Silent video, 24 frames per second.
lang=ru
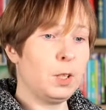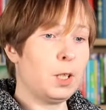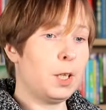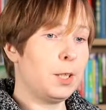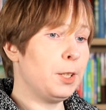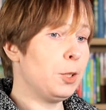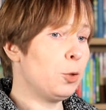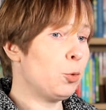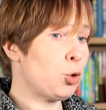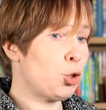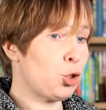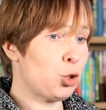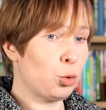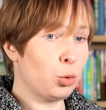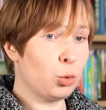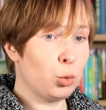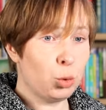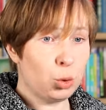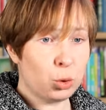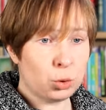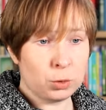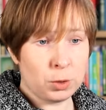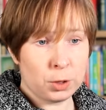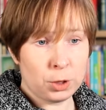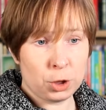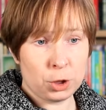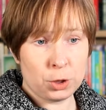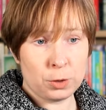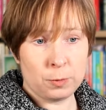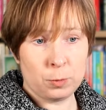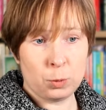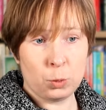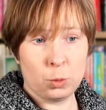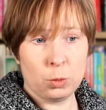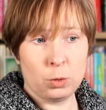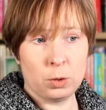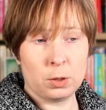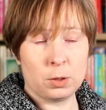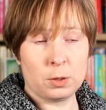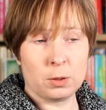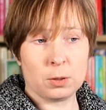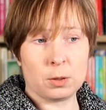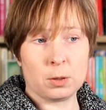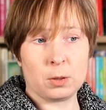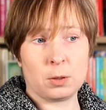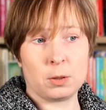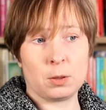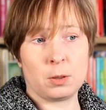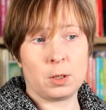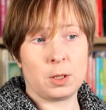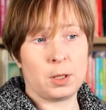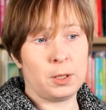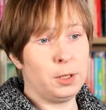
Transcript: Они очень долго живут, э,